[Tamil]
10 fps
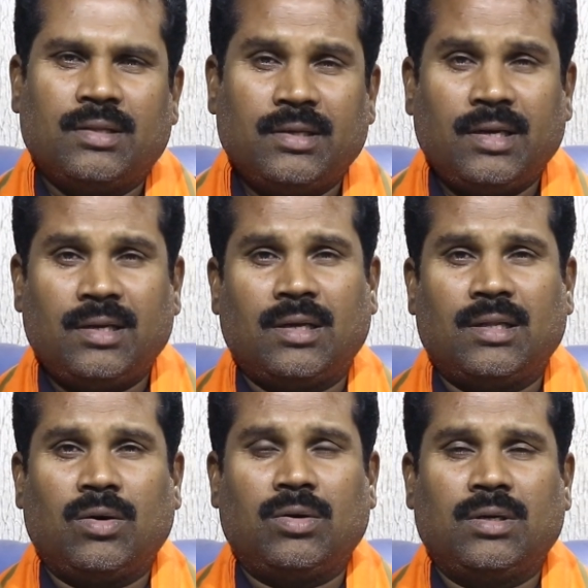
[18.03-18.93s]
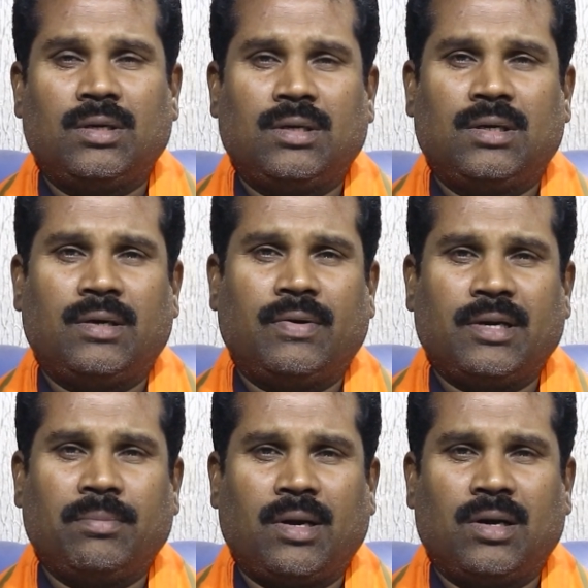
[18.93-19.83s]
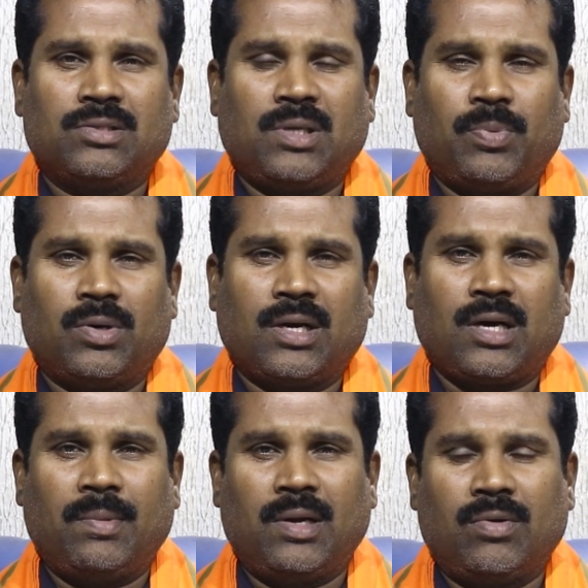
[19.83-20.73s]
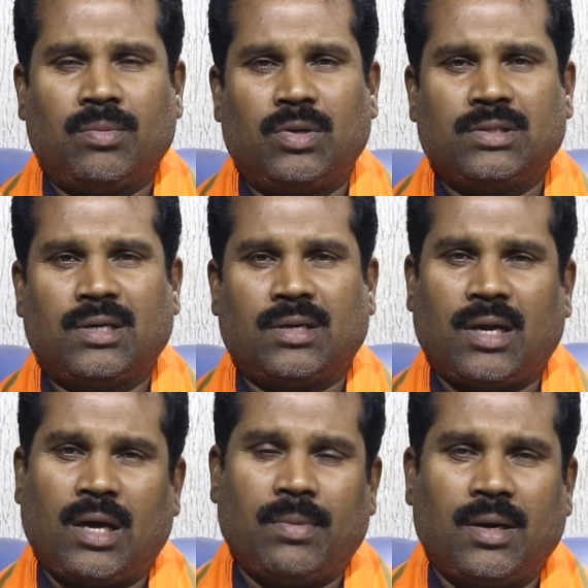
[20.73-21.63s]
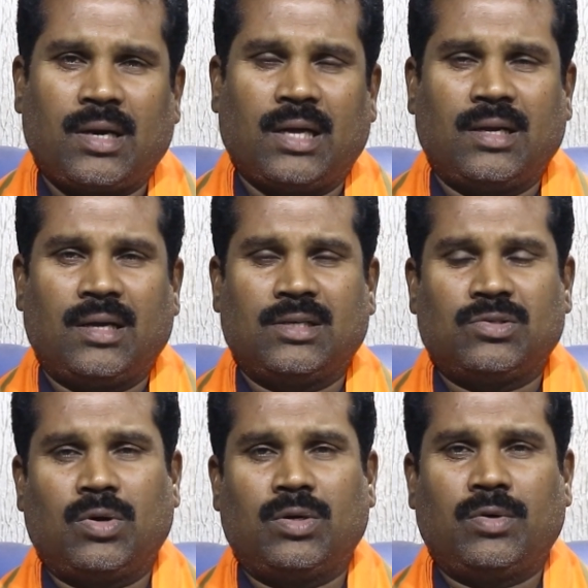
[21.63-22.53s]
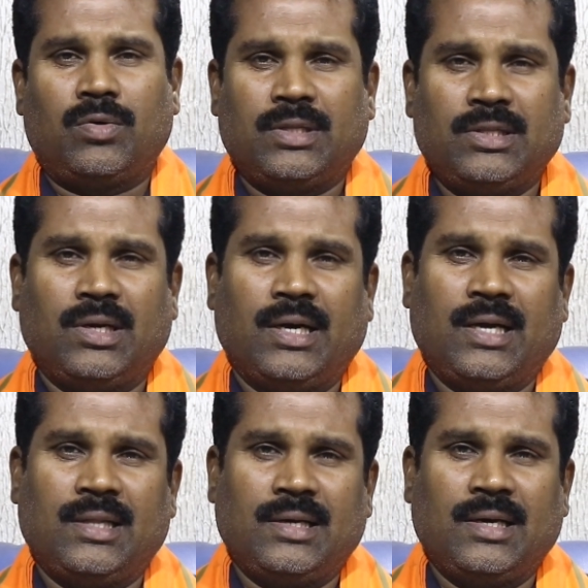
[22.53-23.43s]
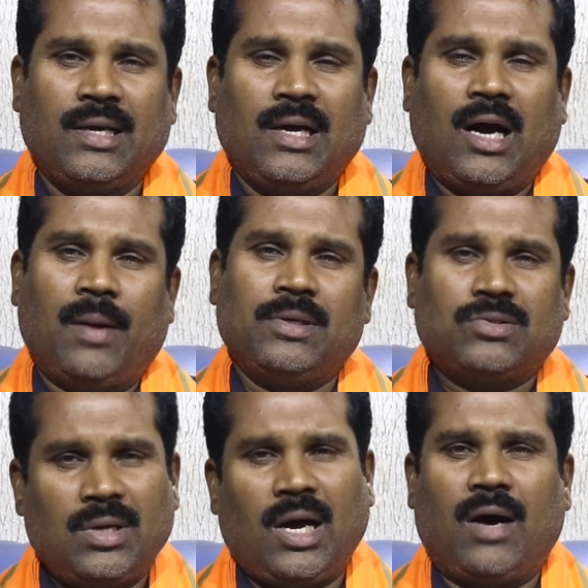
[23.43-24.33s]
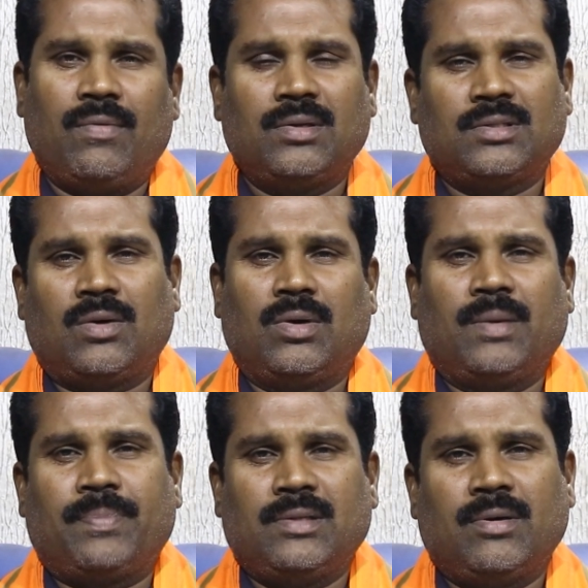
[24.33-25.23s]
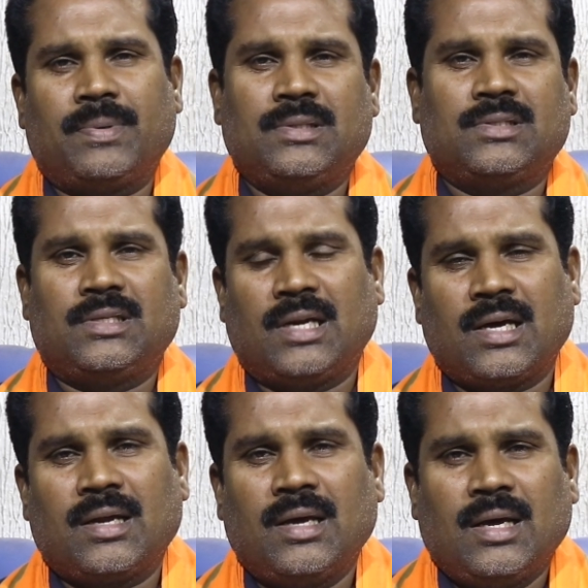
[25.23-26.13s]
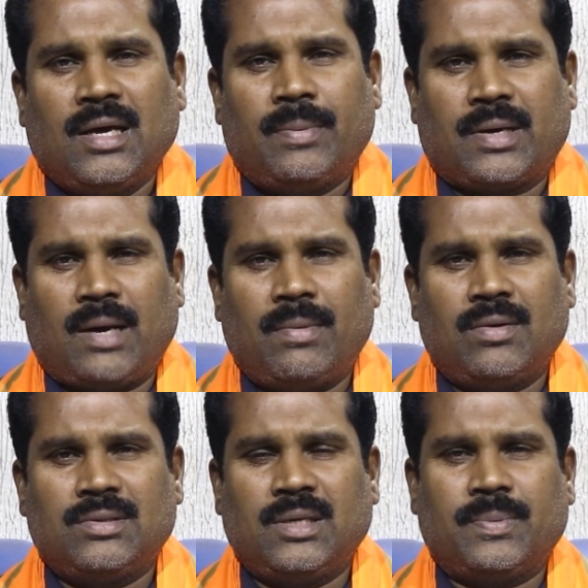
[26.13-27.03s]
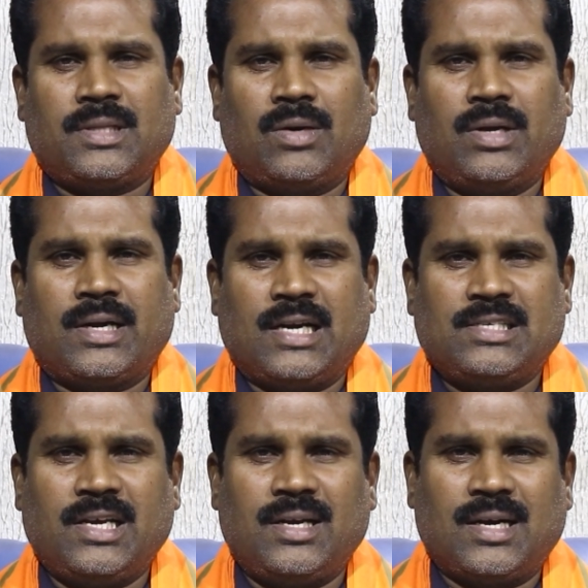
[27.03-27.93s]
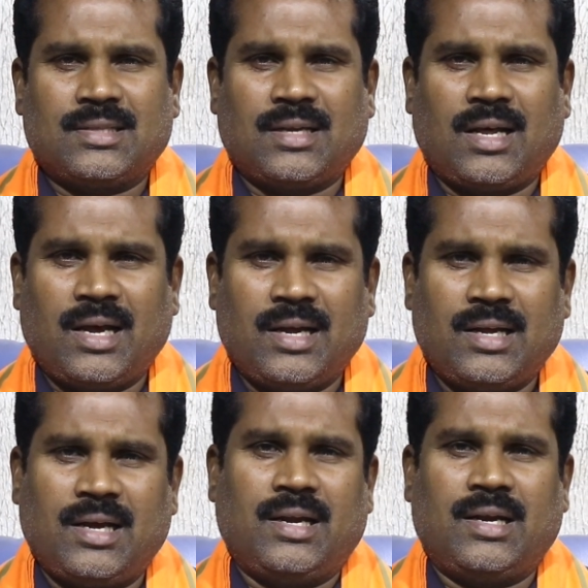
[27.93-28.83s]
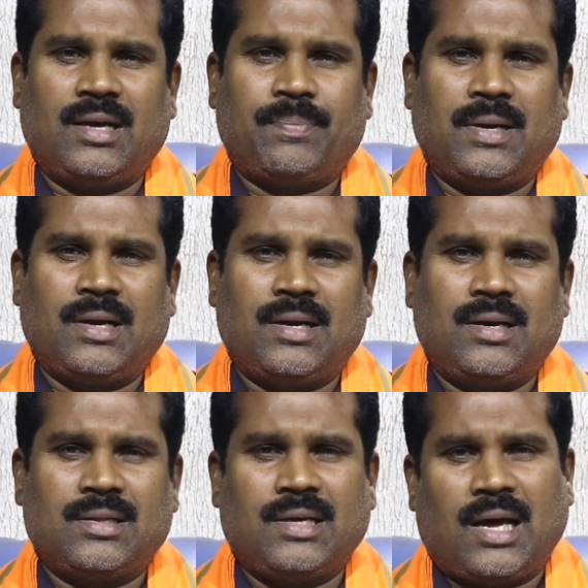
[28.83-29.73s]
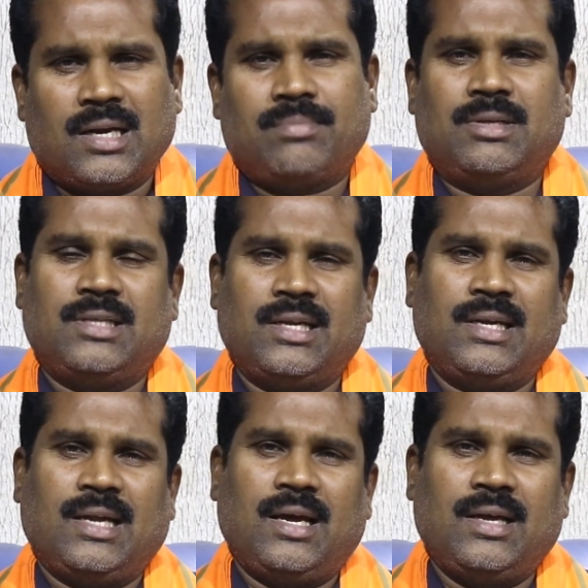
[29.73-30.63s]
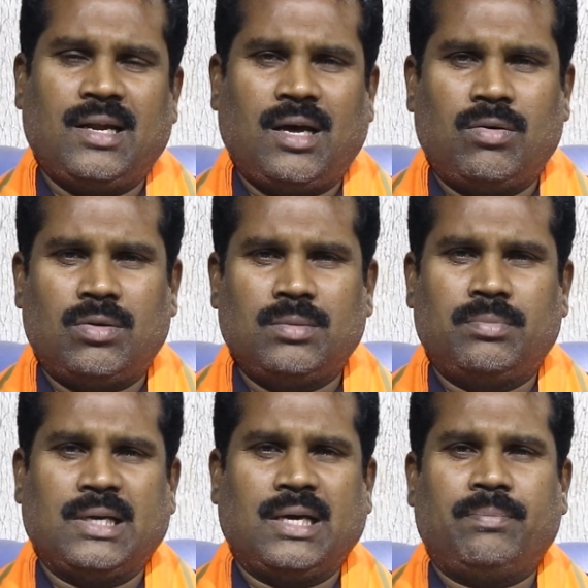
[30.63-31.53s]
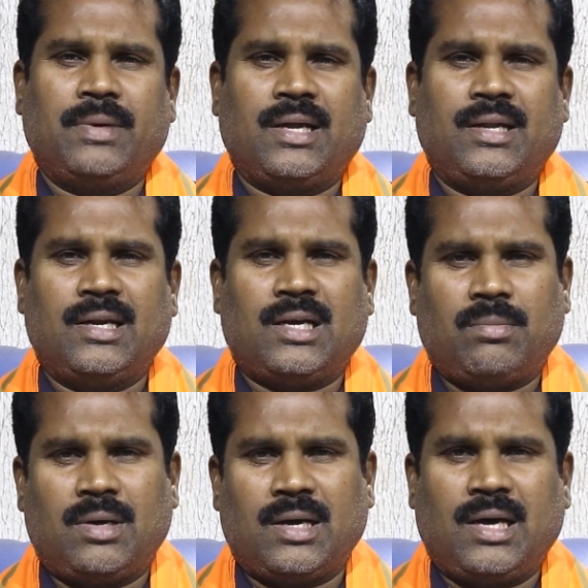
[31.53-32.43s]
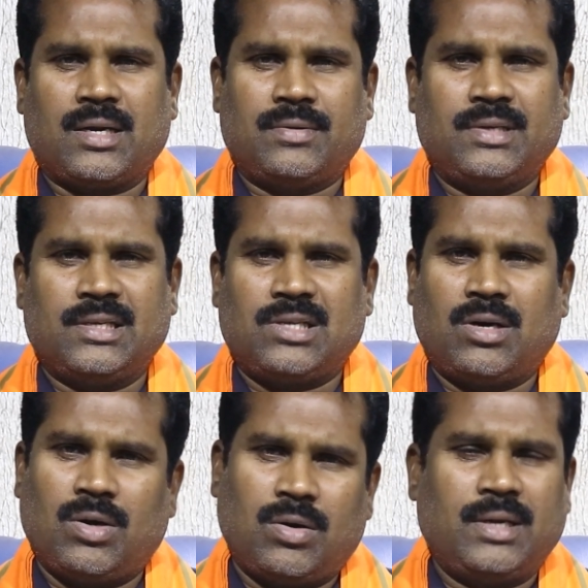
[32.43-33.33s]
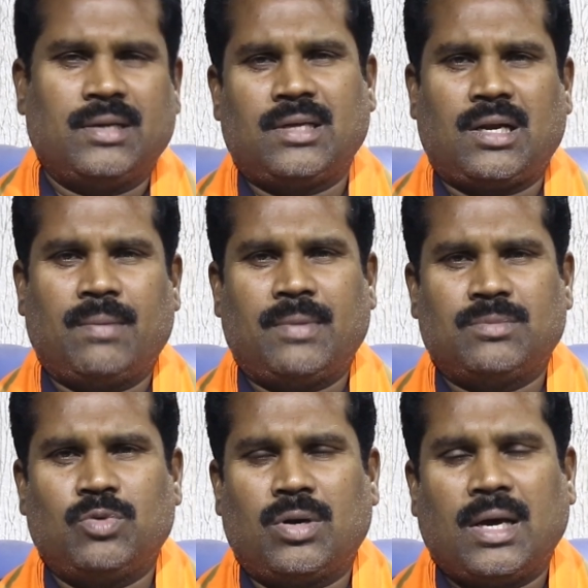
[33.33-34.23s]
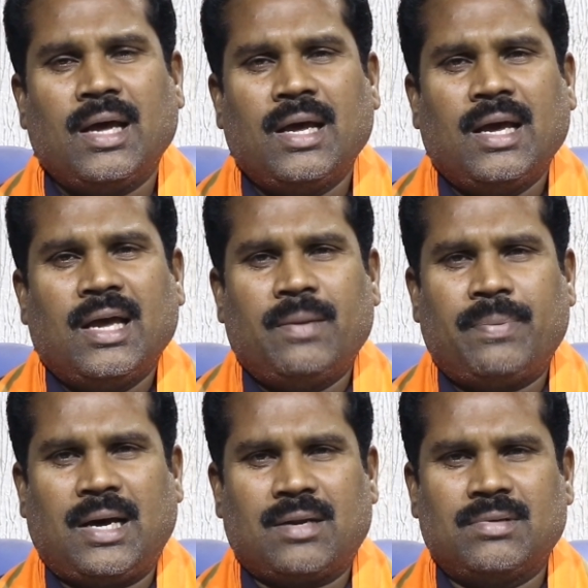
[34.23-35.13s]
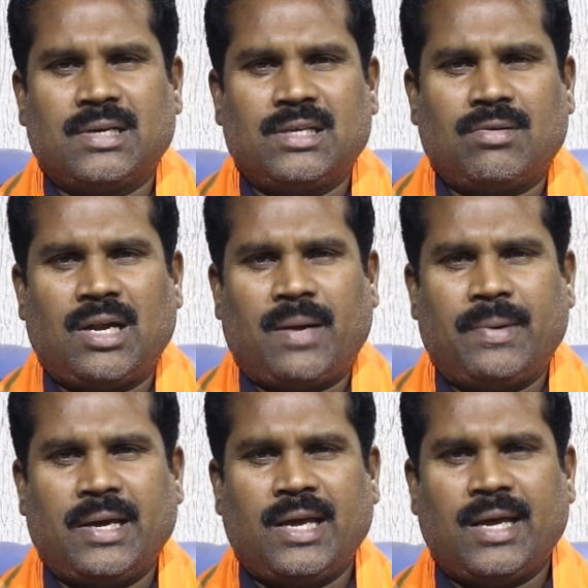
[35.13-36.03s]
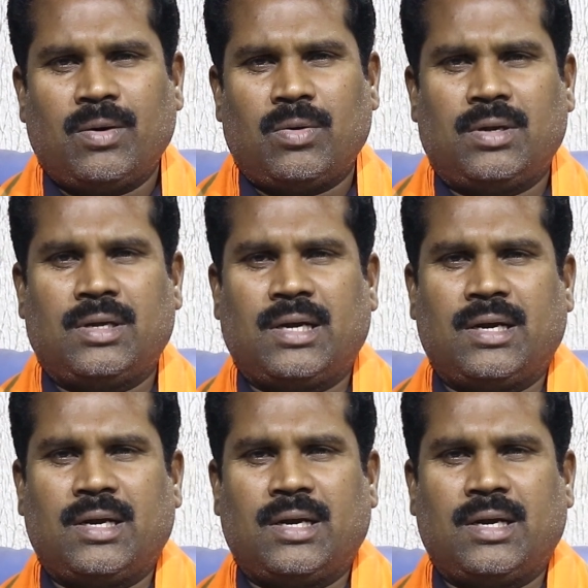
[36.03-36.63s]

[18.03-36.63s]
திடீர்னு அதில் ஒரு வெற்றிமாறன் சப்போர்ட்டாக கமல் அவர் முழித்திருக்கிறார் ராமால் ராஜராஜ சோழன் ஒரு ஒரு இந்து கிடையாது அப்படின்னு சொல்லி அவரும் தன்னுடைய பதிவை பதிவு செஞ்சிருக்கார் இப்போ கமல் வந்து இப்போ தன்னுடைய கட்சியை நடத்துகிறாரா என்ன என்ன பண்ணுறாருன்றது யாருக்கு யாருக்குமே தெரியல ஏன்னா அவர் வந்து மிக மிக நெருக்கமாக அரவிந்த் கெஜ்ரிவாலோட இருந்தார் ஆம் ஆத்மியோட இப்போ அரவிந்த் கெஜ்ரிவால் அப்படியே ஒரு